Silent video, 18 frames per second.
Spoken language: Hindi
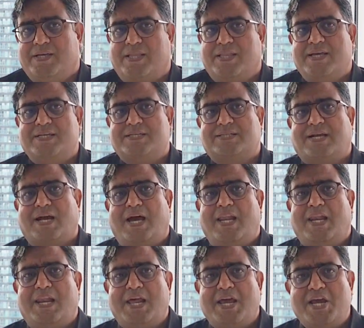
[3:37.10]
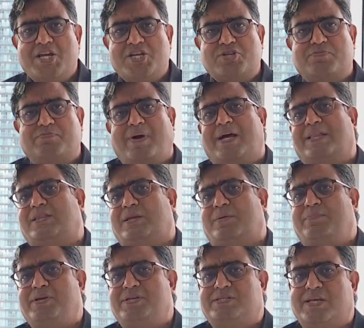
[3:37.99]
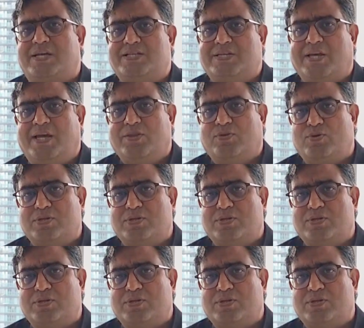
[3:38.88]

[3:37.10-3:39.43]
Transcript: यदि इसका लेश मात्र भी सच है